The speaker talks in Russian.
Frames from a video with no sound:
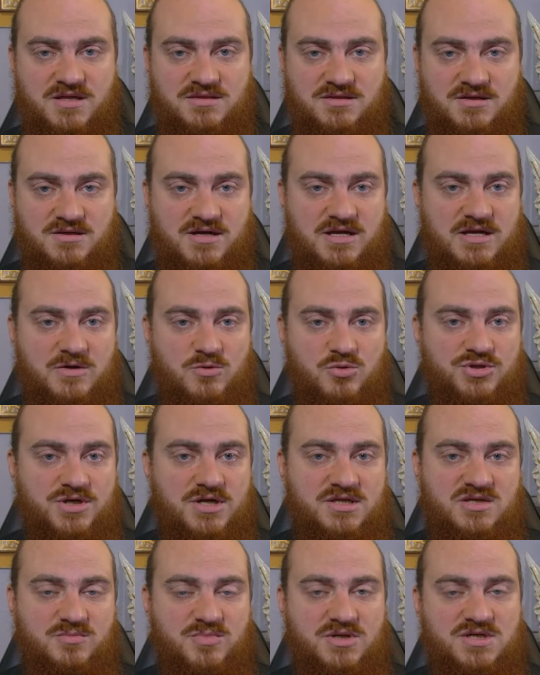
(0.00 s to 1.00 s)
Такая
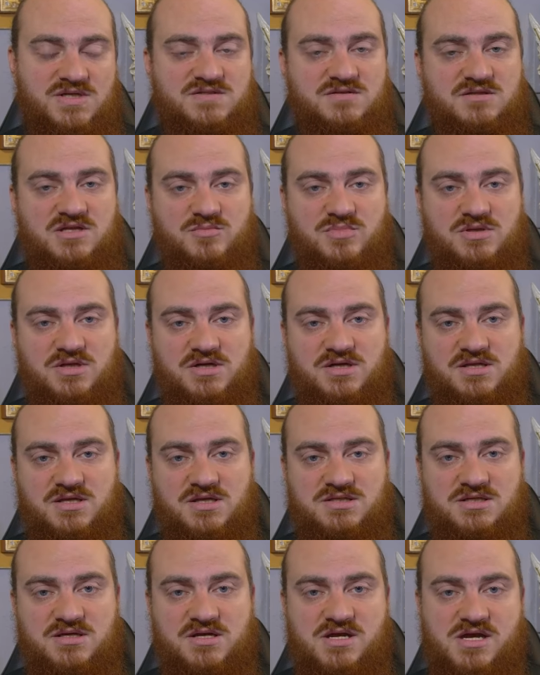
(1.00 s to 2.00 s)
утрата божественной
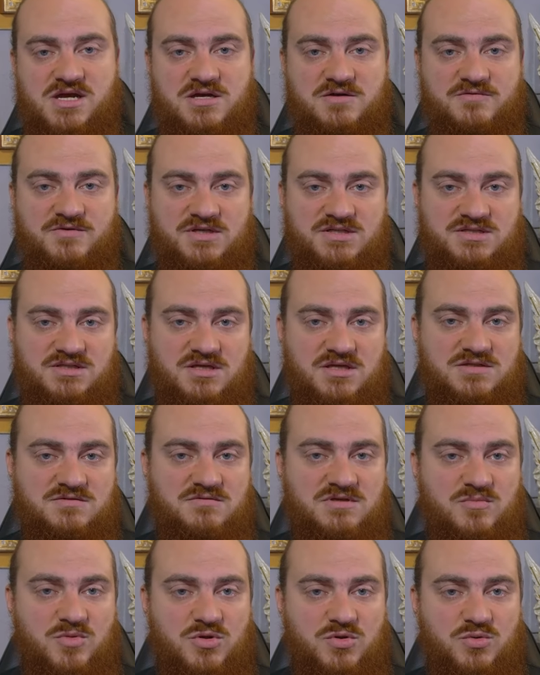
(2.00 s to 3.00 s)
благодати в
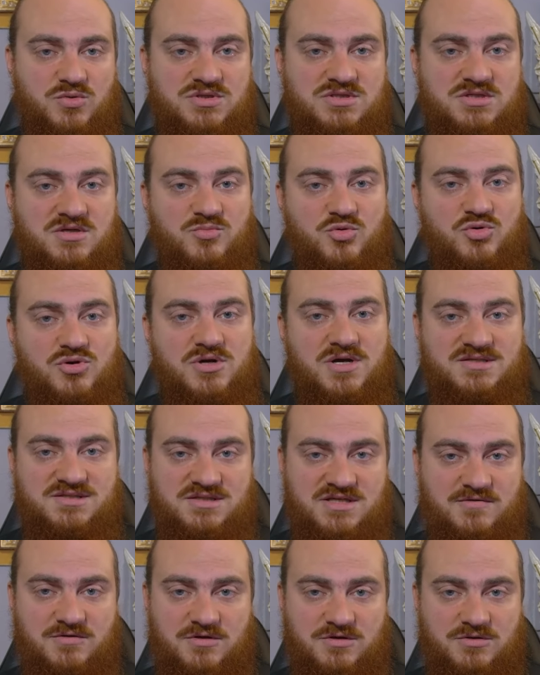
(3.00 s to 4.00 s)
христианстве именуется
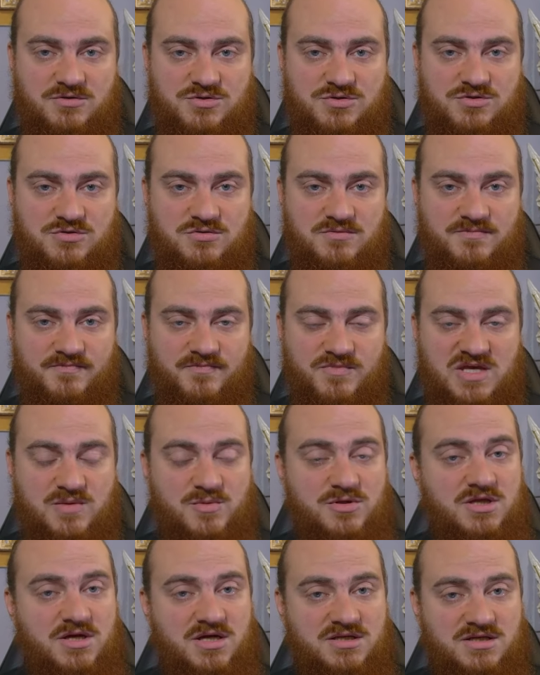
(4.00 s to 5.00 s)
богооставленностью.
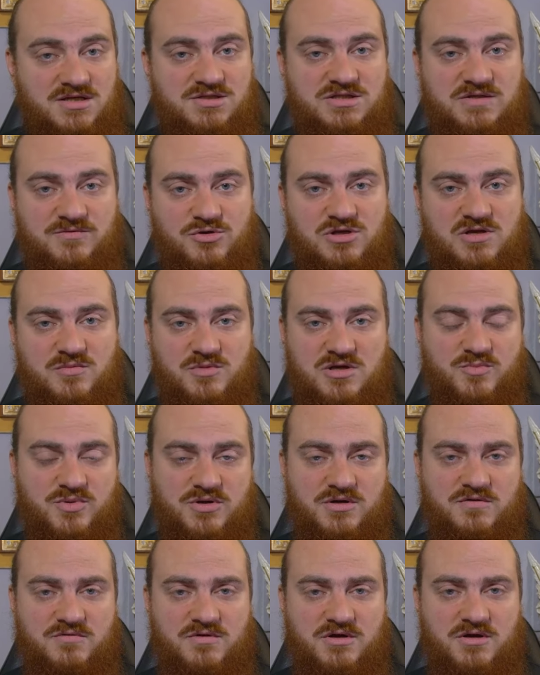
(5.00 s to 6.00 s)
Именно о ней сегодня мы и
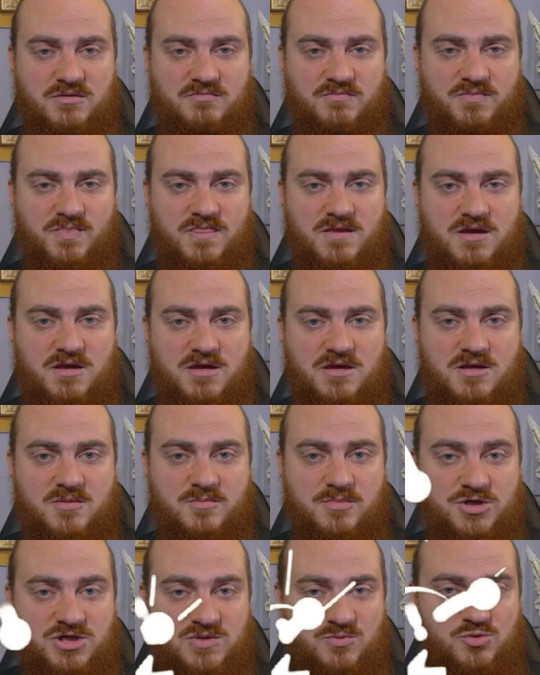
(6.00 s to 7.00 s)
поговорим.
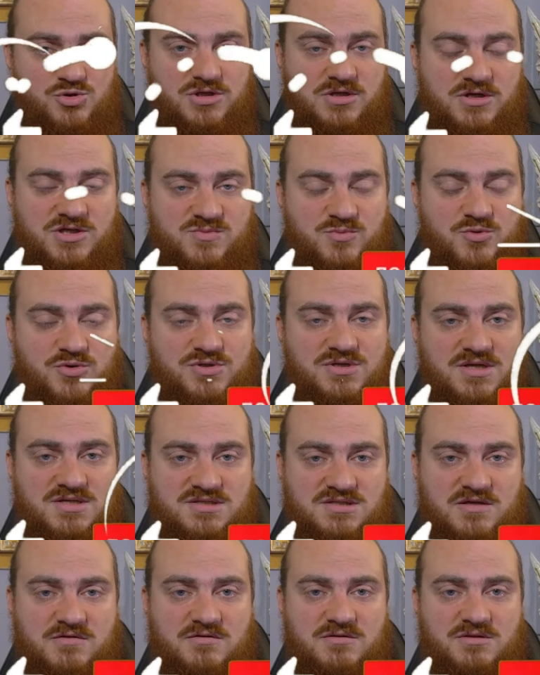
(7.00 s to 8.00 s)
Почему же Господь
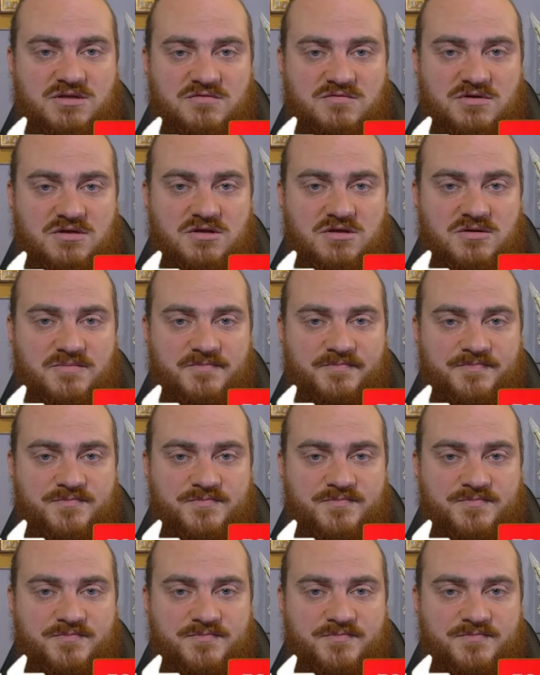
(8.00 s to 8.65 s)
оставил Давида?